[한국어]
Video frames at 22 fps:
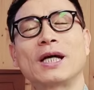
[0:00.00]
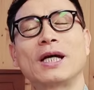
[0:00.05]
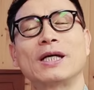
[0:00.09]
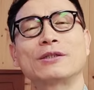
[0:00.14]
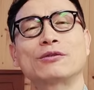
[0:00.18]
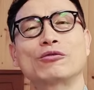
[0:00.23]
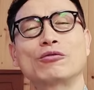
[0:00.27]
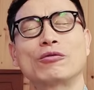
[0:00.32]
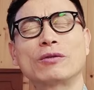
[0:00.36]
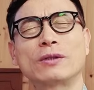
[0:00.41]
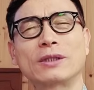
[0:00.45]

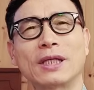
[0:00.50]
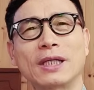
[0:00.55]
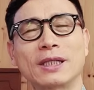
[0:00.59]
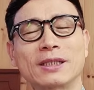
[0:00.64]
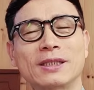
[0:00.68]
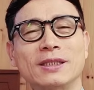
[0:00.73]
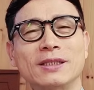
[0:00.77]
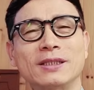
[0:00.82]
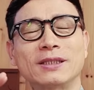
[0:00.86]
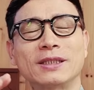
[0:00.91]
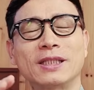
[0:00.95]
가수로
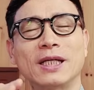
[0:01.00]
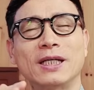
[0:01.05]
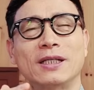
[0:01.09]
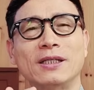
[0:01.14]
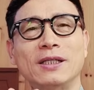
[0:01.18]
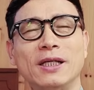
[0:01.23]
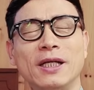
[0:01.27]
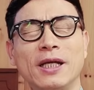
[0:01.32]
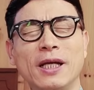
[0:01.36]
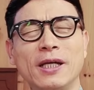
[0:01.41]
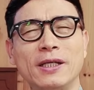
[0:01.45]
딱
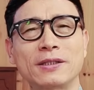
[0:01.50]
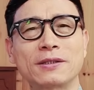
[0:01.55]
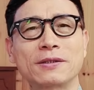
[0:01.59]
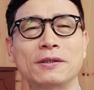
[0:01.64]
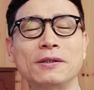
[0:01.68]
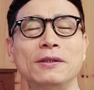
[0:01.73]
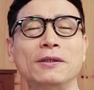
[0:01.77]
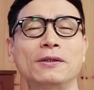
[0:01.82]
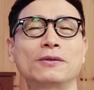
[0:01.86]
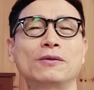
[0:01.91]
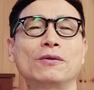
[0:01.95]
등장을
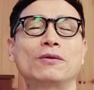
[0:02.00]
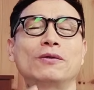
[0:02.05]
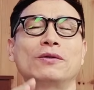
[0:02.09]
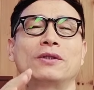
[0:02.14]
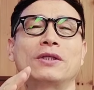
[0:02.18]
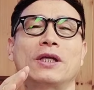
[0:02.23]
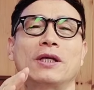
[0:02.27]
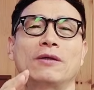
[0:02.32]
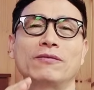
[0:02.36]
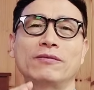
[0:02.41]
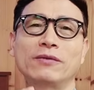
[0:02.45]
해서
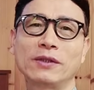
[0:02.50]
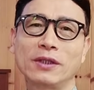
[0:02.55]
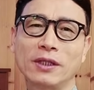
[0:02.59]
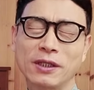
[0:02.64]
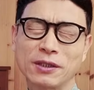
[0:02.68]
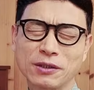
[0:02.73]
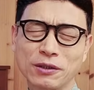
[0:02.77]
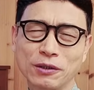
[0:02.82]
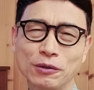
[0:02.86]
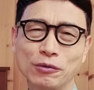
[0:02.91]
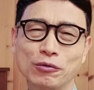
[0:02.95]
또는
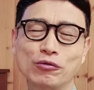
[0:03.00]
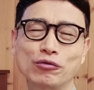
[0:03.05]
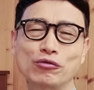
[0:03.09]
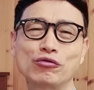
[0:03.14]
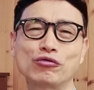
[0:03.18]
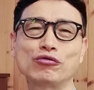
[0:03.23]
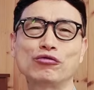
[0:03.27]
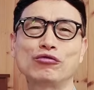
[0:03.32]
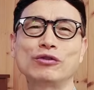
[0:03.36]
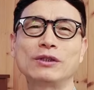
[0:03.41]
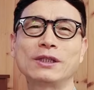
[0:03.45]
데뷔해서
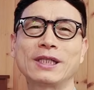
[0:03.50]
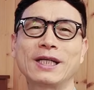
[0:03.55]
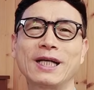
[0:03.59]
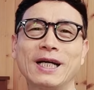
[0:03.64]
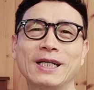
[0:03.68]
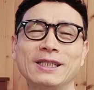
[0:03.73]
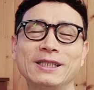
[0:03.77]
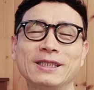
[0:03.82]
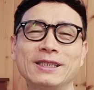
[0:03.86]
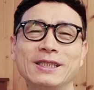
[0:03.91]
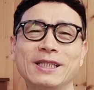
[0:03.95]
꾸준히
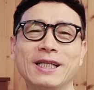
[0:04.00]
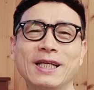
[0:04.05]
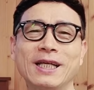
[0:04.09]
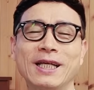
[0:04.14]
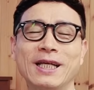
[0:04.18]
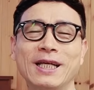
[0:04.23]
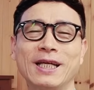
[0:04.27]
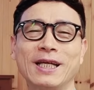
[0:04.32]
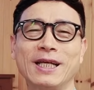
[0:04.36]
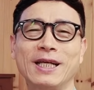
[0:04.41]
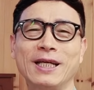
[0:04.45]

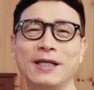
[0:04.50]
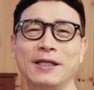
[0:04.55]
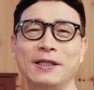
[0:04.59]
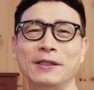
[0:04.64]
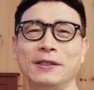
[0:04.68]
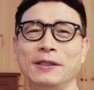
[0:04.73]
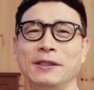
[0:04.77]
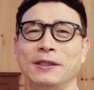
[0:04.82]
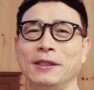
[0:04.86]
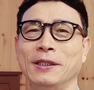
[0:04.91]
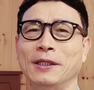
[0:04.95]
가는데
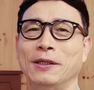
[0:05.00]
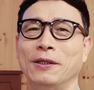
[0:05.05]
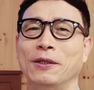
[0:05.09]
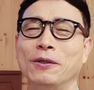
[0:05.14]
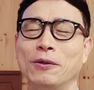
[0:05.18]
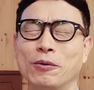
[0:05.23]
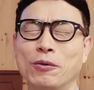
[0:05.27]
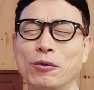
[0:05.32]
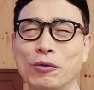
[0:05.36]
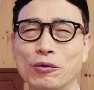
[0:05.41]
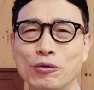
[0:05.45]

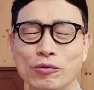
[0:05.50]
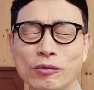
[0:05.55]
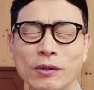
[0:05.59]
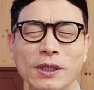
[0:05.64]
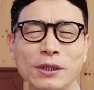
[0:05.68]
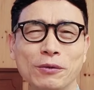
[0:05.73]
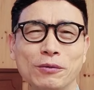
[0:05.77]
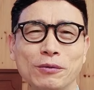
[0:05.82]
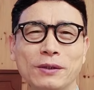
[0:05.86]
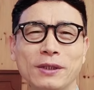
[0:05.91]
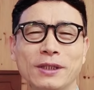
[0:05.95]
어,
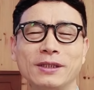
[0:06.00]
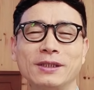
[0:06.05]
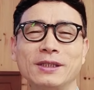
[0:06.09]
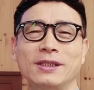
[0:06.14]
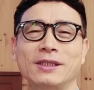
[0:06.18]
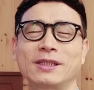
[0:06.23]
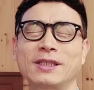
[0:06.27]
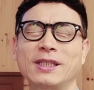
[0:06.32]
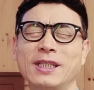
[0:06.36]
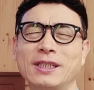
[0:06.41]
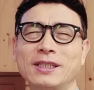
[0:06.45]
고등학교 때 이제
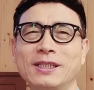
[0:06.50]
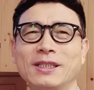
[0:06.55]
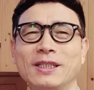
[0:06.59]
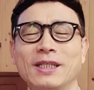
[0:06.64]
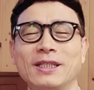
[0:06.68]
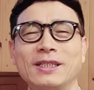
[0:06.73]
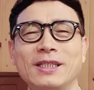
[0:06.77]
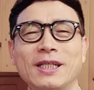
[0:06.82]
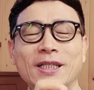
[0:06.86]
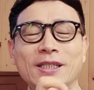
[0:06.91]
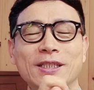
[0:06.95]

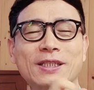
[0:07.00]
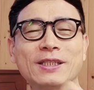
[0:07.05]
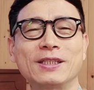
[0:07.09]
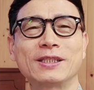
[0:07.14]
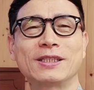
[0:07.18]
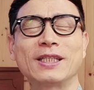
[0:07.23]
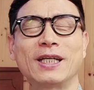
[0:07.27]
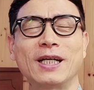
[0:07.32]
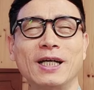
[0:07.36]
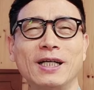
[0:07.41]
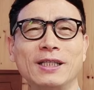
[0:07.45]
스타킹에 딱
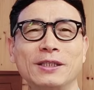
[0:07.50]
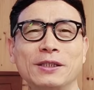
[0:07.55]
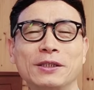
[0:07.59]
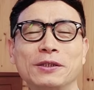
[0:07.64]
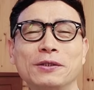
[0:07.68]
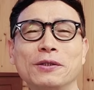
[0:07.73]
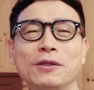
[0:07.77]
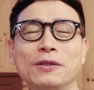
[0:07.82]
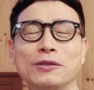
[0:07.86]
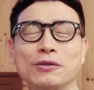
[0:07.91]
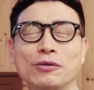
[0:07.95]
등장한
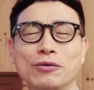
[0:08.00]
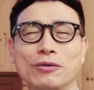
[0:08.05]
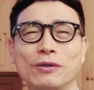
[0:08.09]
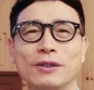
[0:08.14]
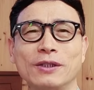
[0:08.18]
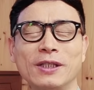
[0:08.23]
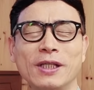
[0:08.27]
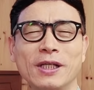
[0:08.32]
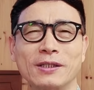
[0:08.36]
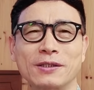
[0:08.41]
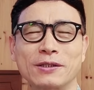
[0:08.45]
그것으로
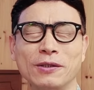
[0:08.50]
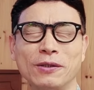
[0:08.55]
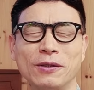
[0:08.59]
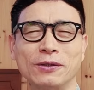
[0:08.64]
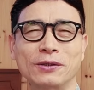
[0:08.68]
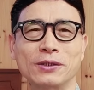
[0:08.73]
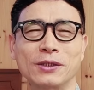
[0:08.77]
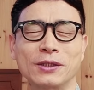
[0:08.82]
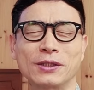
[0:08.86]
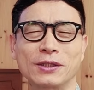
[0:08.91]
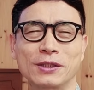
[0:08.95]
인해서
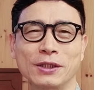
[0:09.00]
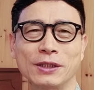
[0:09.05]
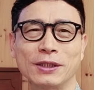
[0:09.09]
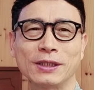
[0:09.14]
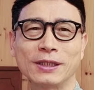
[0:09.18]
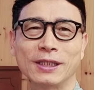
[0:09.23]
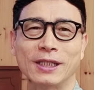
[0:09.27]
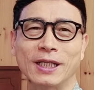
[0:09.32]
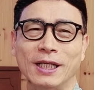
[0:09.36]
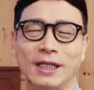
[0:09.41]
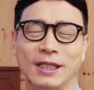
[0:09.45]

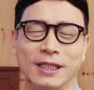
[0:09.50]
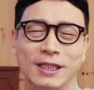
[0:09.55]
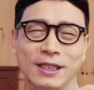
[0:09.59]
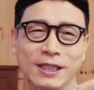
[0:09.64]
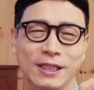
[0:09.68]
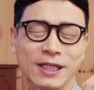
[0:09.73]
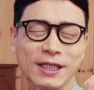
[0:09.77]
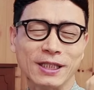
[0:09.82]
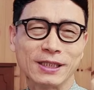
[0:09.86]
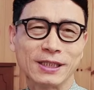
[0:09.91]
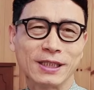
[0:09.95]
어쨌든
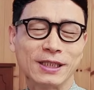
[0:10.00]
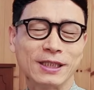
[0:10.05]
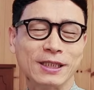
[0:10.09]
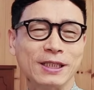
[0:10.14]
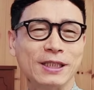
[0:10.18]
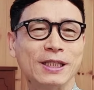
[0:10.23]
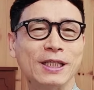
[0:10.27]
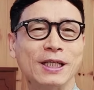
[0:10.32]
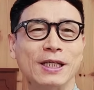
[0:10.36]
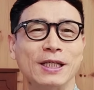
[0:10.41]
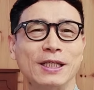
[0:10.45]
이렇게 이제
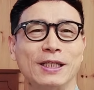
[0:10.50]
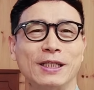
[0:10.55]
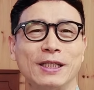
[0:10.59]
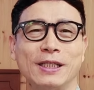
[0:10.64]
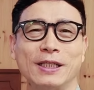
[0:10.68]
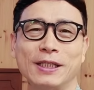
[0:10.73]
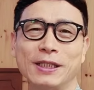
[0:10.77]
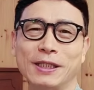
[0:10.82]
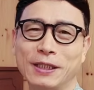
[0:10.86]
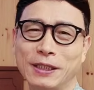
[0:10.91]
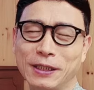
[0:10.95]
이,
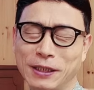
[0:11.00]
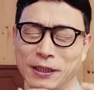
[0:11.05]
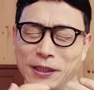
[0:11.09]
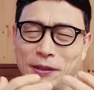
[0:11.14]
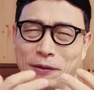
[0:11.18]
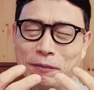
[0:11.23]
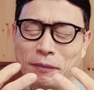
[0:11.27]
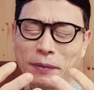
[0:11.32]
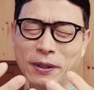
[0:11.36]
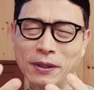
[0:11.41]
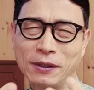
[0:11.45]

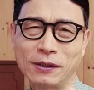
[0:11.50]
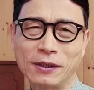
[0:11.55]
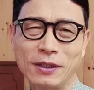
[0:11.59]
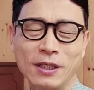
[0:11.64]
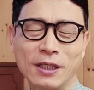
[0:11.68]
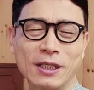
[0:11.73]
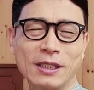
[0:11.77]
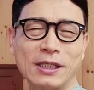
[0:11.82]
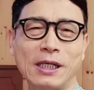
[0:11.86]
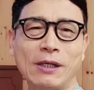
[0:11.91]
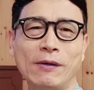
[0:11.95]
이
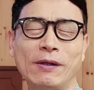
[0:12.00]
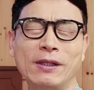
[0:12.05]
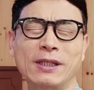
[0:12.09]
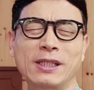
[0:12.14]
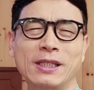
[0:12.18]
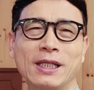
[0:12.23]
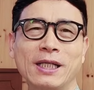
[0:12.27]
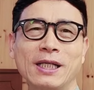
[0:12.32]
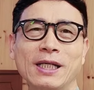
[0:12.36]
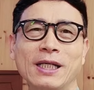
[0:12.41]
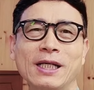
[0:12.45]
팬들에게
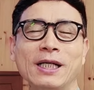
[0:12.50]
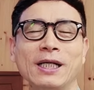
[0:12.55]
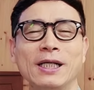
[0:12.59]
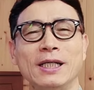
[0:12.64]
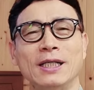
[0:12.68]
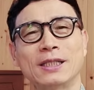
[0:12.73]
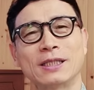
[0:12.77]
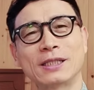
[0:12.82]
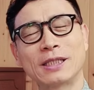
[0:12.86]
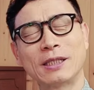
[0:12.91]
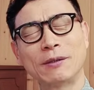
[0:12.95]

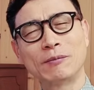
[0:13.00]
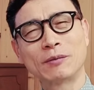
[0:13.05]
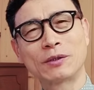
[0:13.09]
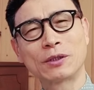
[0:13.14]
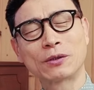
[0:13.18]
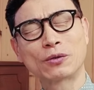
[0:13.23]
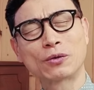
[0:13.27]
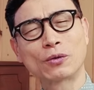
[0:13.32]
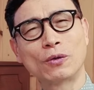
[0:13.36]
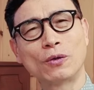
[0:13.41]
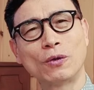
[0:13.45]
나왔다가
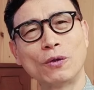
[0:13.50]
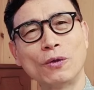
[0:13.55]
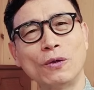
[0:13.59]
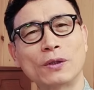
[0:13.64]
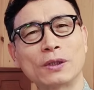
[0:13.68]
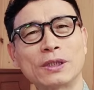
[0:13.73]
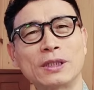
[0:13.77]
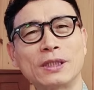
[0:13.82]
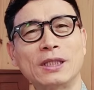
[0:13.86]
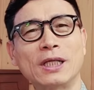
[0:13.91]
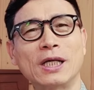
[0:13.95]
잠시
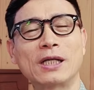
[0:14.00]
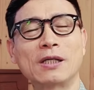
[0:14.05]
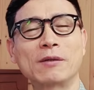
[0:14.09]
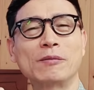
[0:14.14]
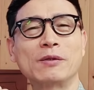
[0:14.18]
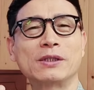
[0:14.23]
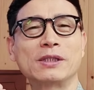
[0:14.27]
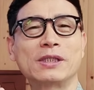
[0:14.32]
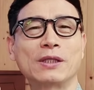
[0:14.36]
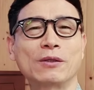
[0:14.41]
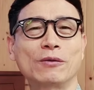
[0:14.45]
또
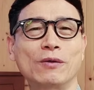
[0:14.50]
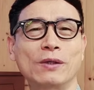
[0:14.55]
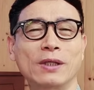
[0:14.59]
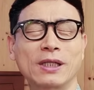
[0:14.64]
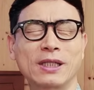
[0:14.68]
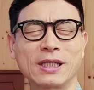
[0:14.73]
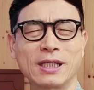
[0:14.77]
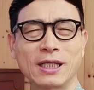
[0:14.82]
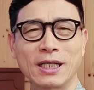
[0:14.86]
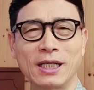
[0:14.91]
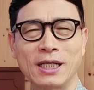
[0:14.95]
기다림을
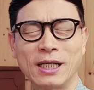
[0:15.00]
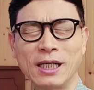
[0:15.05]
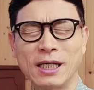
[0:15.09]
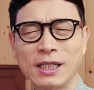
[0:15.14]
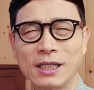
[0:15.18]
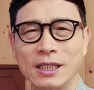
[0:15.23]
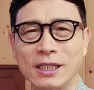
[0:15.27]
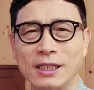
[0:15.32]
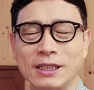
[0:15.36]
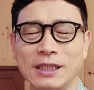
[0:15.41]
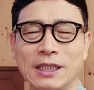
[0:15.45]
제공했다가
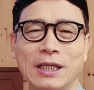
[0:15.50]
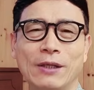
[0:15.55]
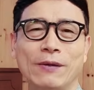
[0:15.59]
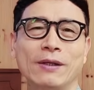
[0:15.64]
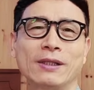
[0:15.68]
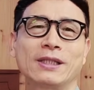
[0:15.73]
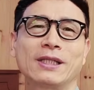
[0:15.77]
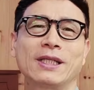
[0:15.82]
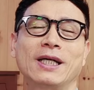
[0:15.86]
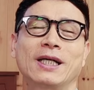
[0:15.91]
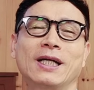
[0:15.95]

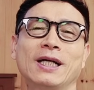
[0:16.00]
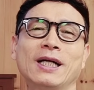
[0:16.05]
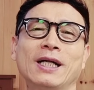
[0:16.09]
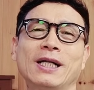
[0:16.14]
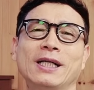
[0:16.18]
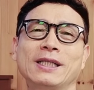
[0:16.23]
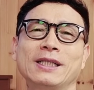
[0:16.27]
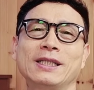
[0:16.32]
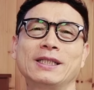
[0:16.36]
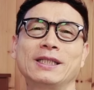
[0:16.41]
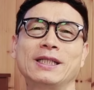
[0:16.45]

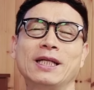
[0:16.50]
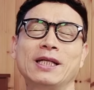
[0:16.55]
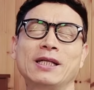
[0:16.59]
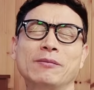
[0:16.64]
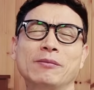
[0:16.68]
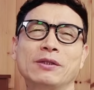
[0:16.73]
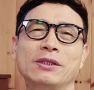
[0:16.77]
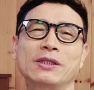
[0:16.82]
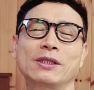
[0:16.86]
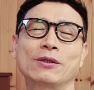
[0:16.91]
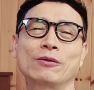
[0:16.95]
나왔다가
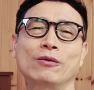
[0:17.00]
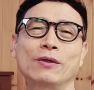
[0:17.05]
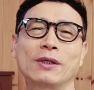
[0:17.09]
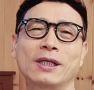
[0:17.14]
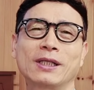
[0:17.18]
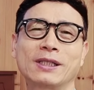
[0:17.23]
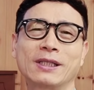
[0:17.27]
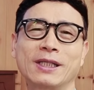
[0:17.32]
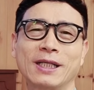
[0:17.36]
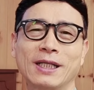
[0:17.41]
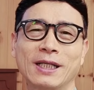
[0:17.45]
기다림을
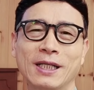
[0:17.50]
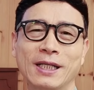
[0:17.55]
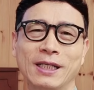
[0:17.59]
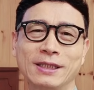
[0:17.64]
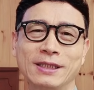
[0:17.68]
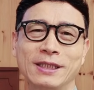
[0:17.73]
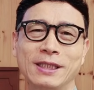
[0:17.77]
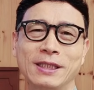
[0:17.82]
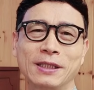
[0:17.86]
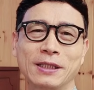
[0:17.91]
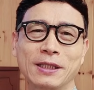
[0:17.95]

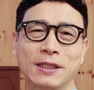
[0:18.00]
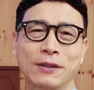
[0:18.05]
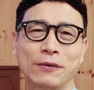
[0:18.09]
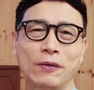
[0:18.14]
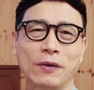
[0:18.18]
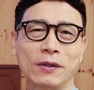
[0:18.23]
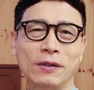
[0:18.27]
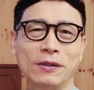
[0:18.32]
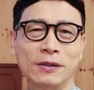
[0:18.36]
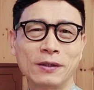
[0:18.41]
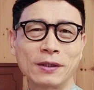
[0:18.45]
제공했다가 이렇게
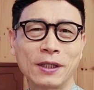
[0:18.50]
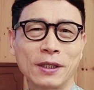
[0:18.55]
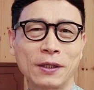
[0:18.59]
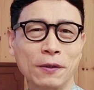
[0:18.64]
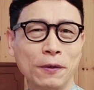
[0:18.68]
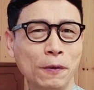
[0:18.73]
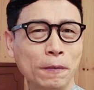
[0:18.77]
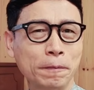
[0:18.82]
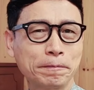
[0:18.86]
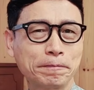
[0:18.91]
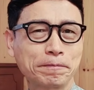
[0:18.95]

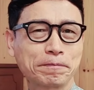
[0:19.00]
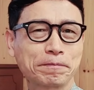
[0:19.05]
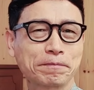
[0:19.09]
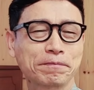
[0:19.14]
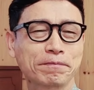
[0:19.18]
됐는데요.